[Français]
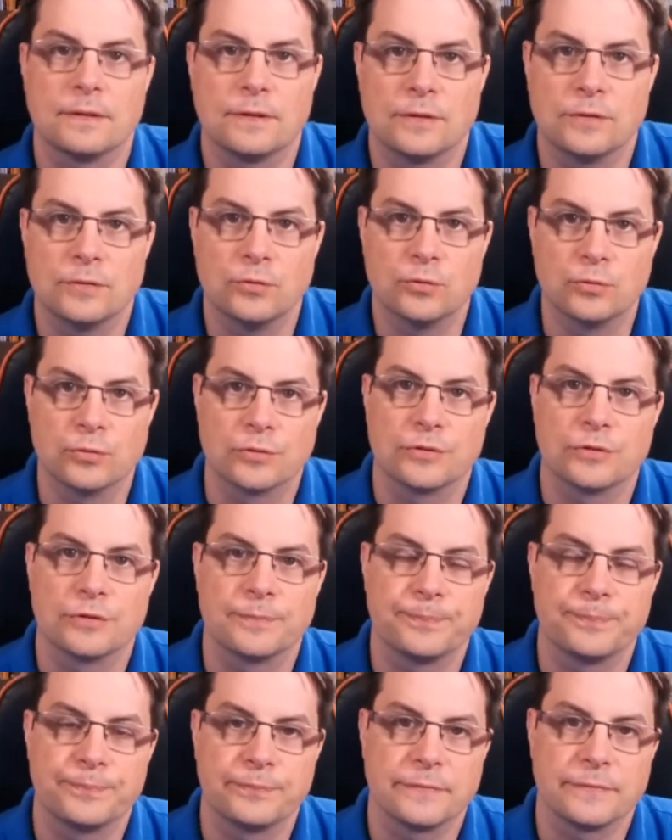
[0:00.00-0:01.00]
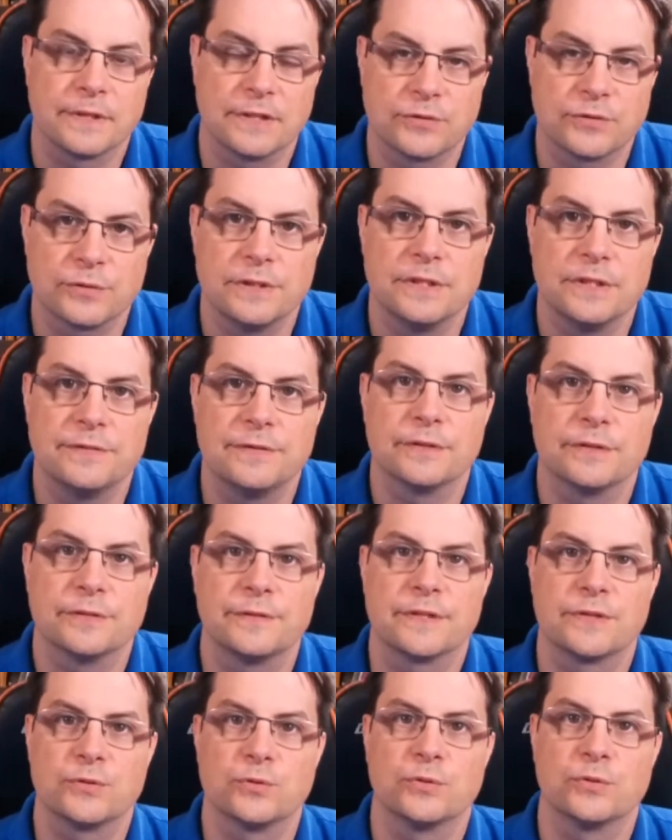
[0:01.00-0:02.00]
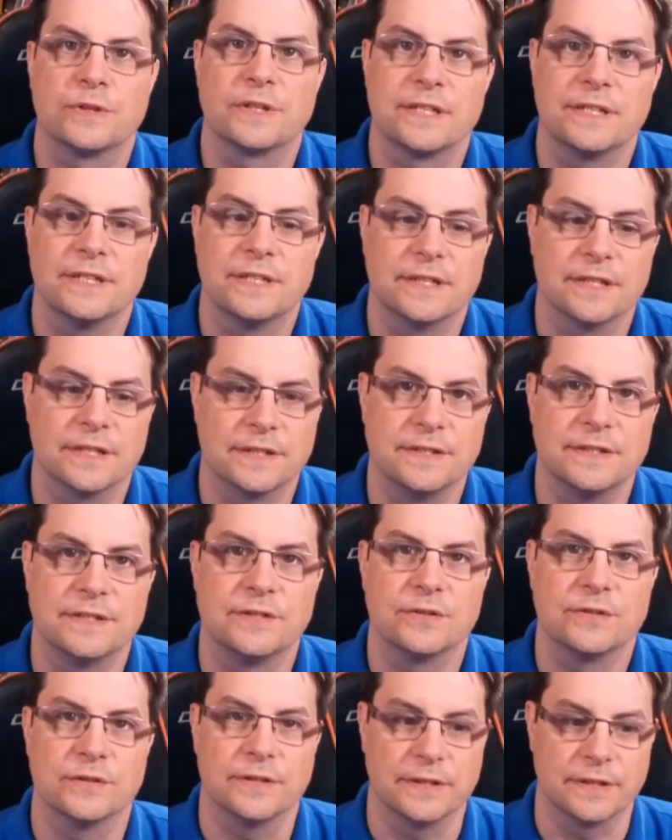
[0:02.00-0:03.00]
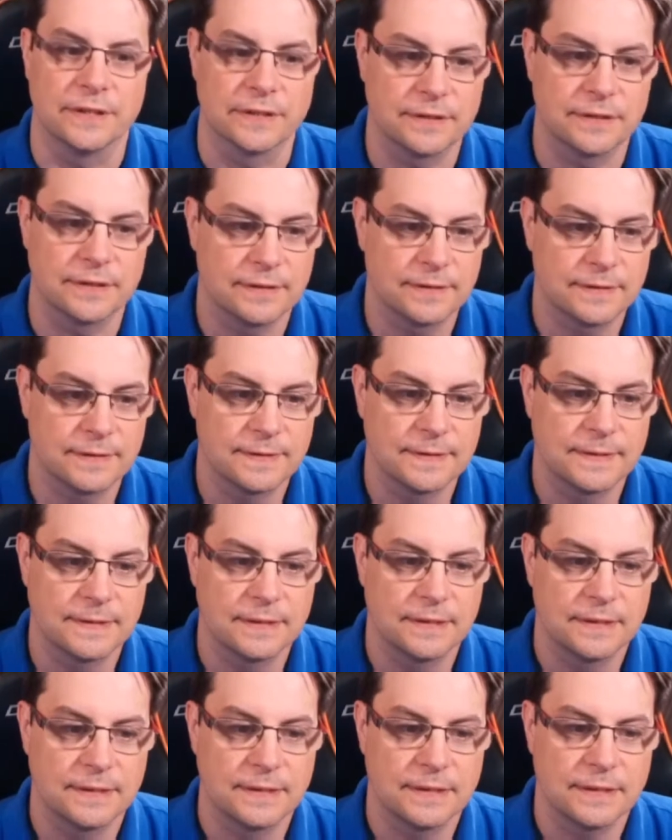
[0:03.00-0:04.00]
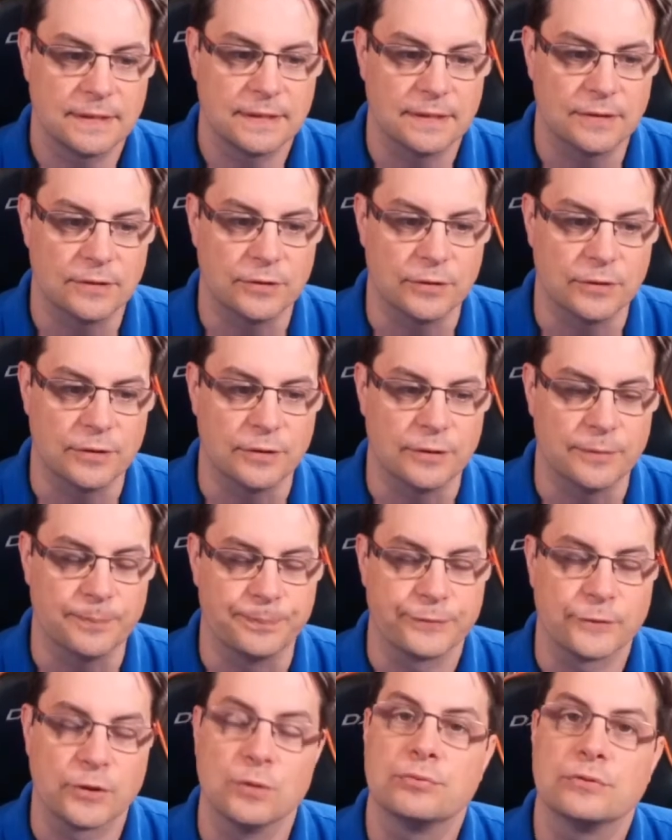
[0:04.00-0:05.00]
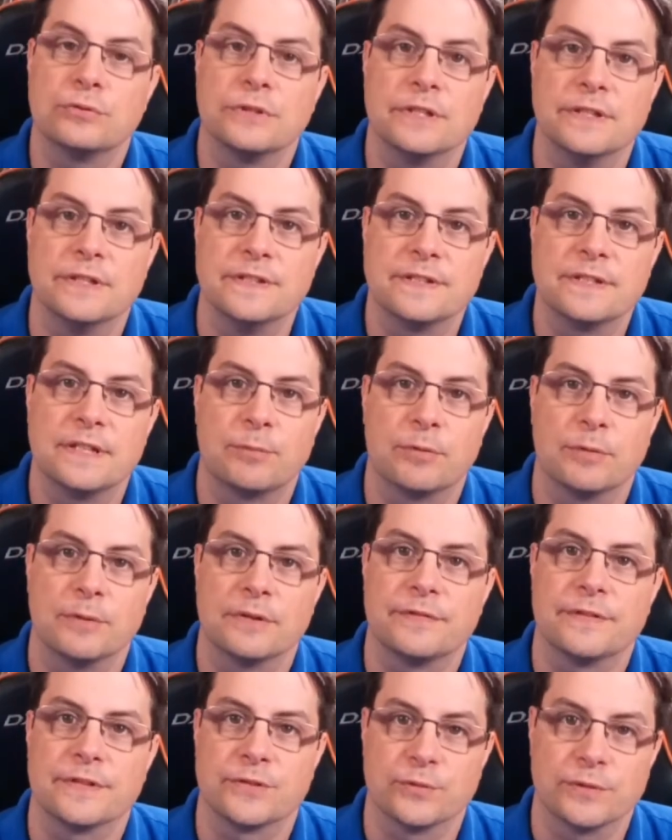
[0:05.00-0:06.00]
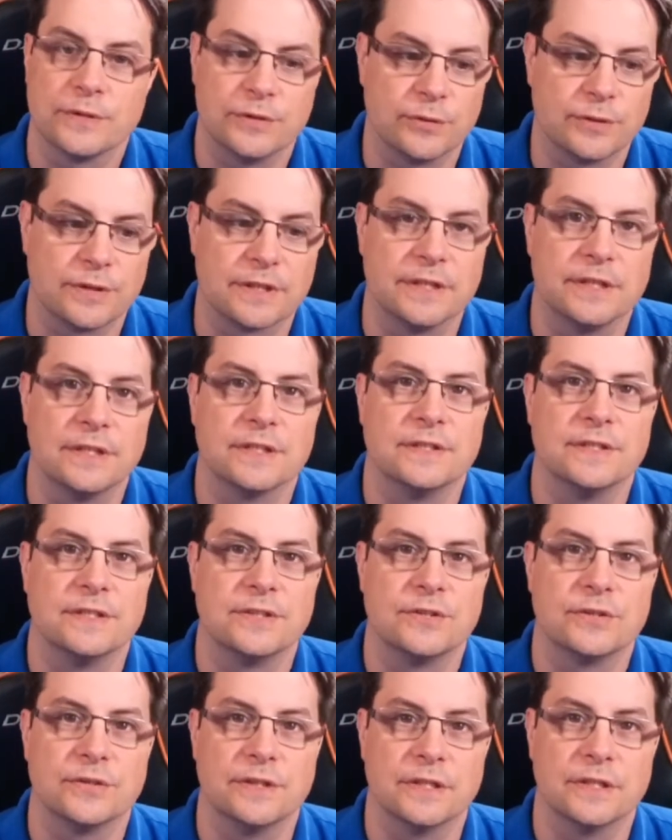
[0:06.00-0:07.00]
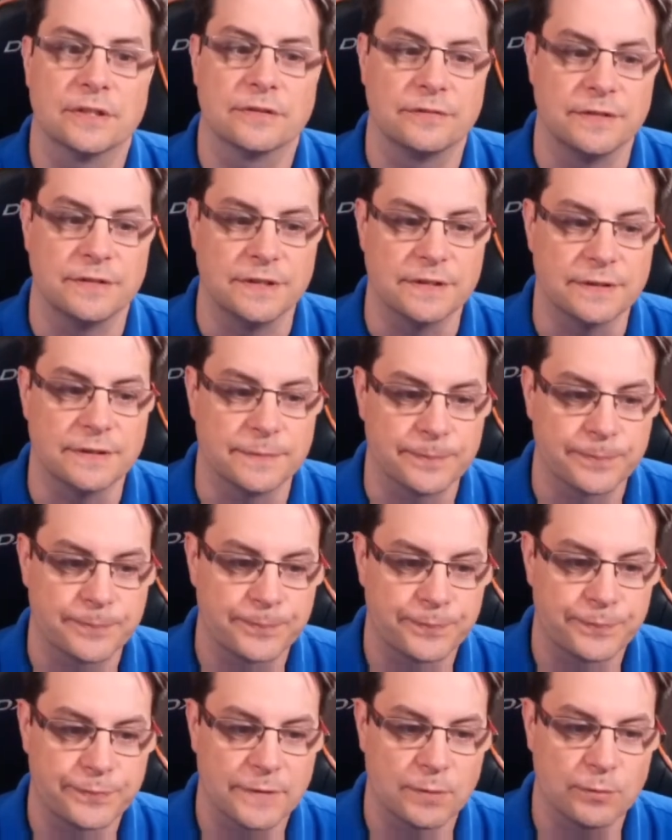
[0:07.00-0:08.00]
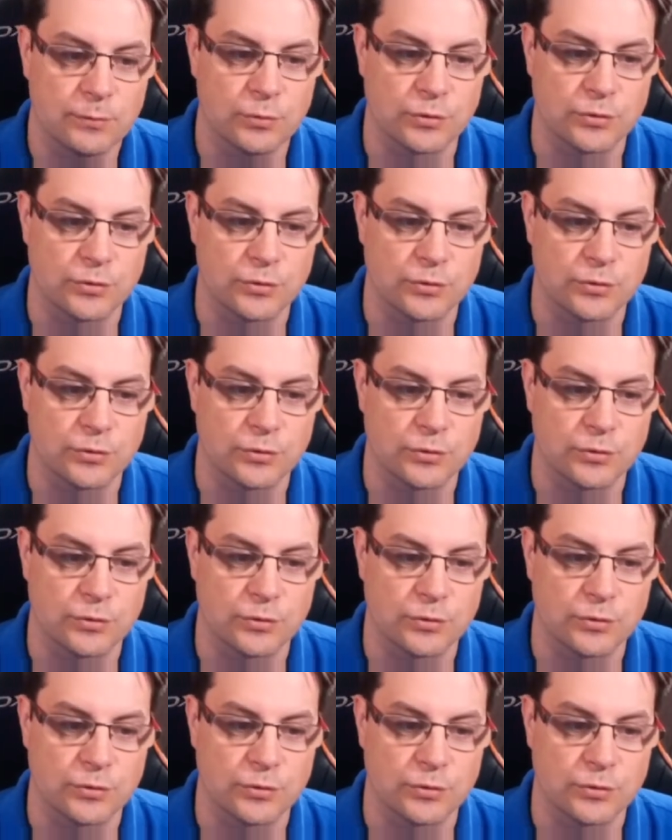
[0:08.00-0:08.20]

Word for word: Donc, quelles sont les différentes façons de créer un dictionnaire euh, comme pour les listes, la première façon est de créer un dictionnaire vide. Pour